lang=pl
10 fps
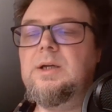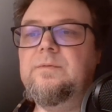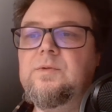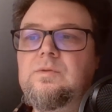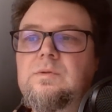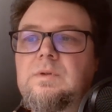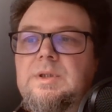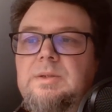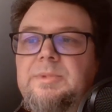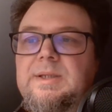
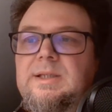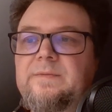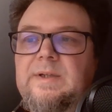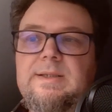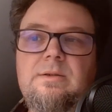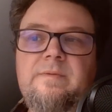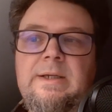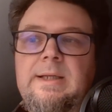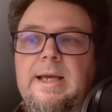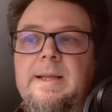Futuryzm jest
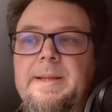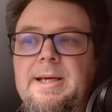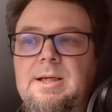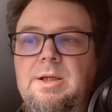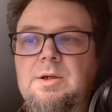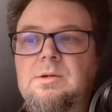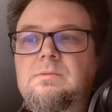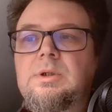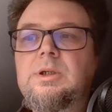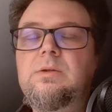zafascynowany
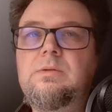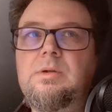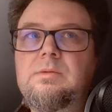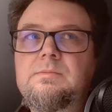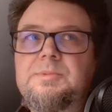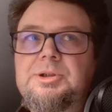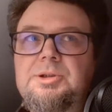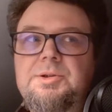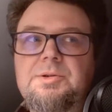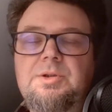energią, którą
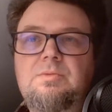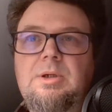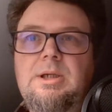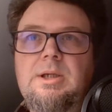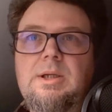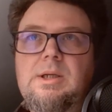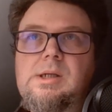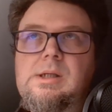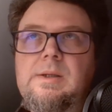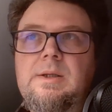przyniosła
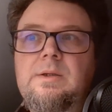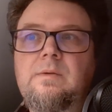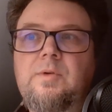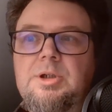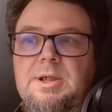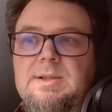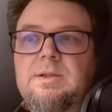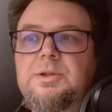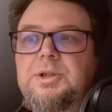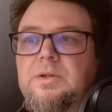E,
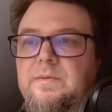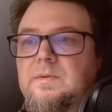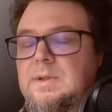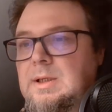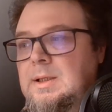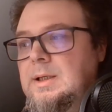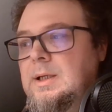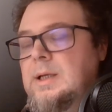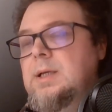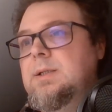nowoczesność związana
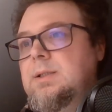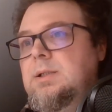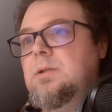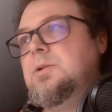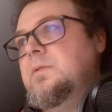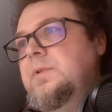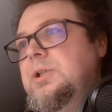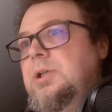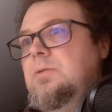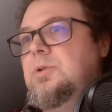z
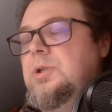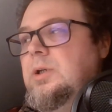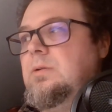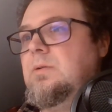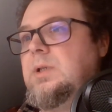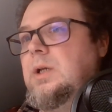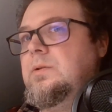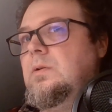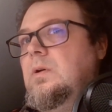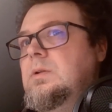oczywiście różnego
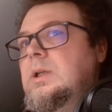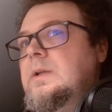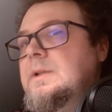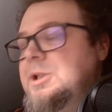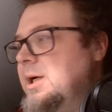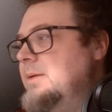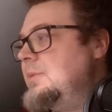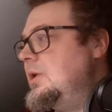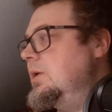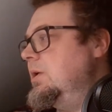rodzaju
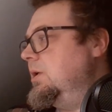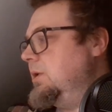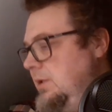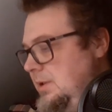odkryciami e,